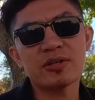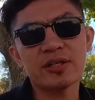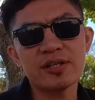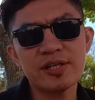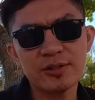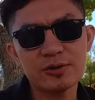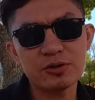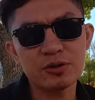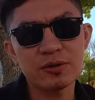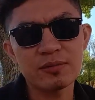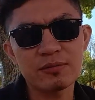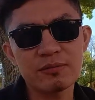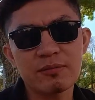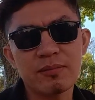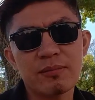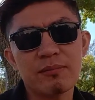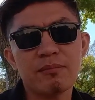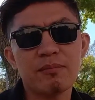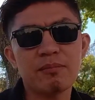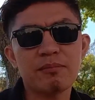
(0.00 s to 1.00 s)
melakukan itu
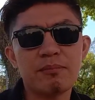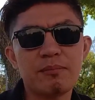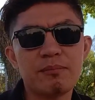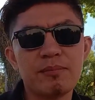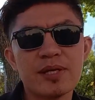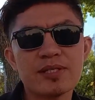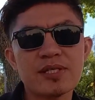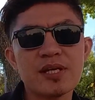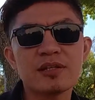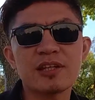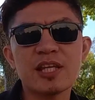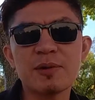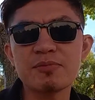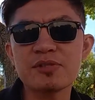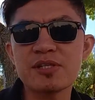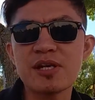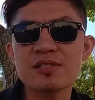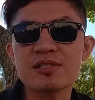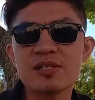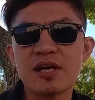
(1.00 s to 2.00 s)
biasanya
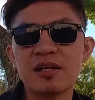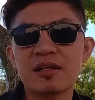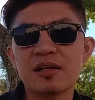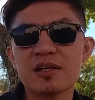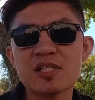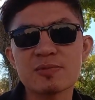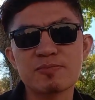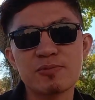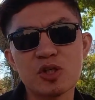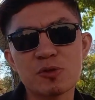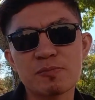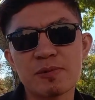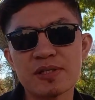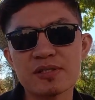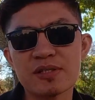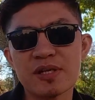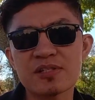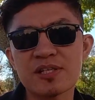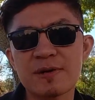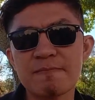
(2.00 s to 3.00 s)
tipsnya sekitar 10%
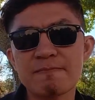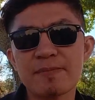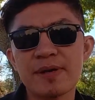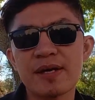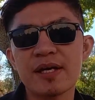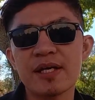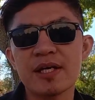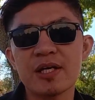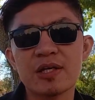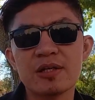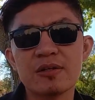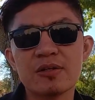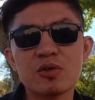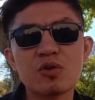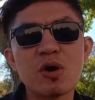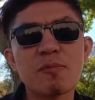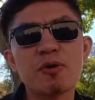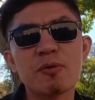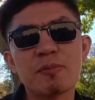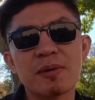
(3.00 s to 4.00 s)
sampai
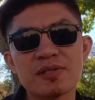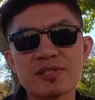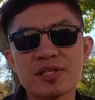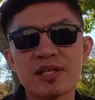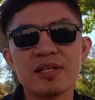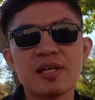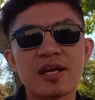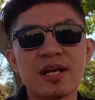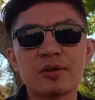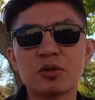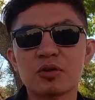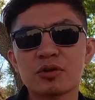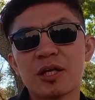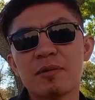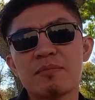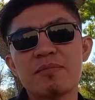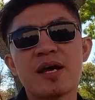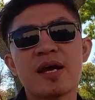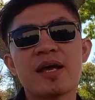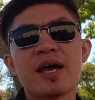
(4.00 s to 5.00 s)
20% dari
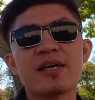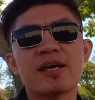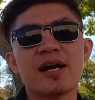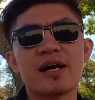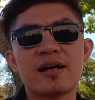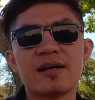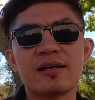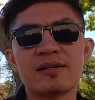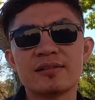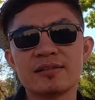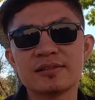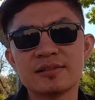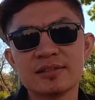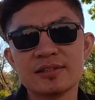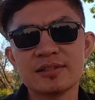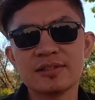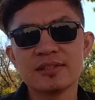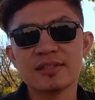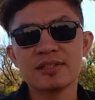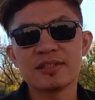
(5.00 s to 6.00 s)
total biaya yang
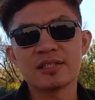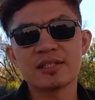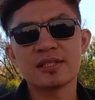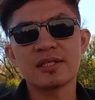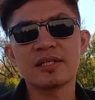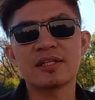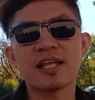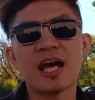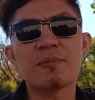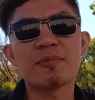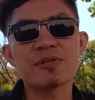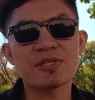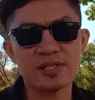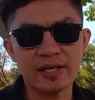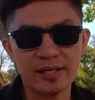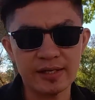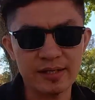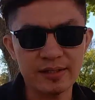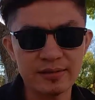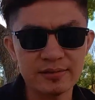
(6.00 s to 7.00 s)
kita
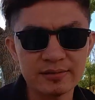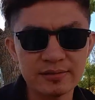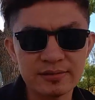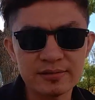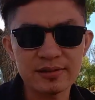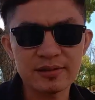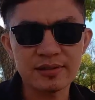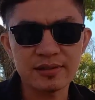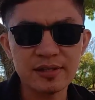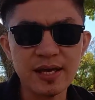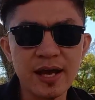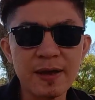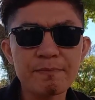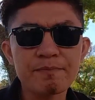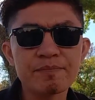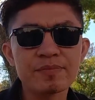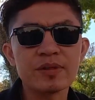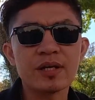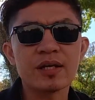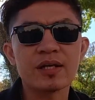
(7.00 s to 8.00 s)
habiskan ya
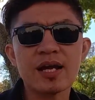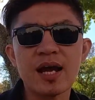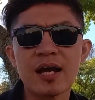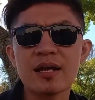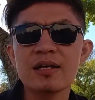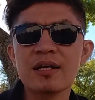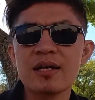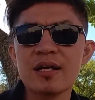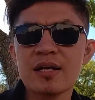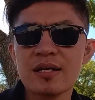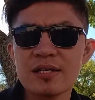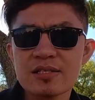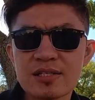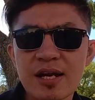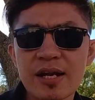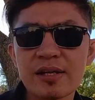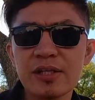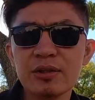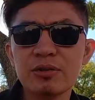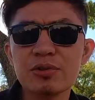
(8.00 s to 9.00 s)
nah
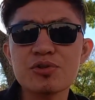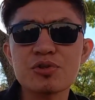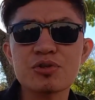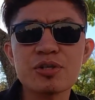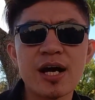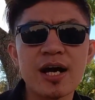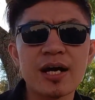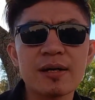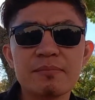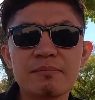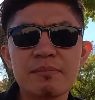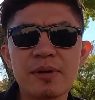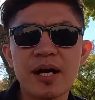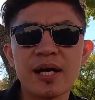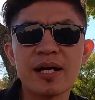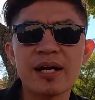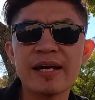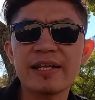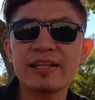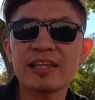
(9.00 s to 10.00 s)
selain itu juga
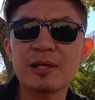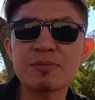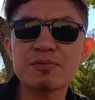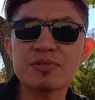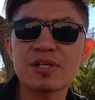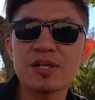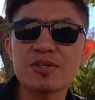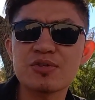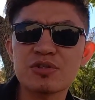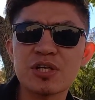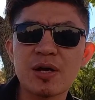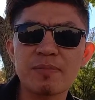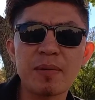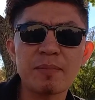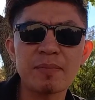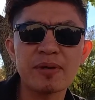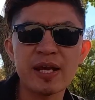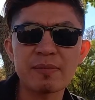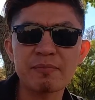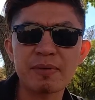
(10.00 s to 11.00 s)
mengenai tips dan juga
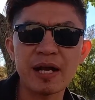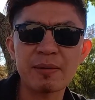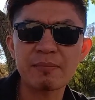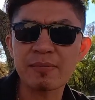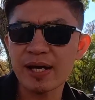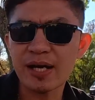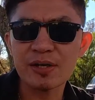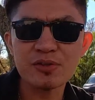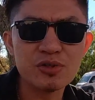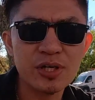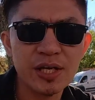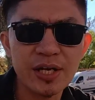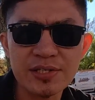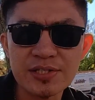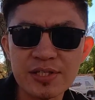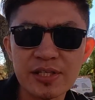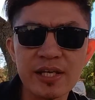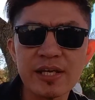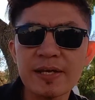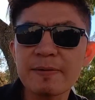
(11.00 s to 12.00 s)
pembelian barang-barang juga di
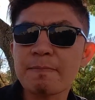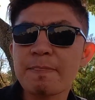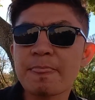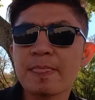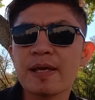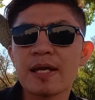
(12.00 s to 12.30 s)
sini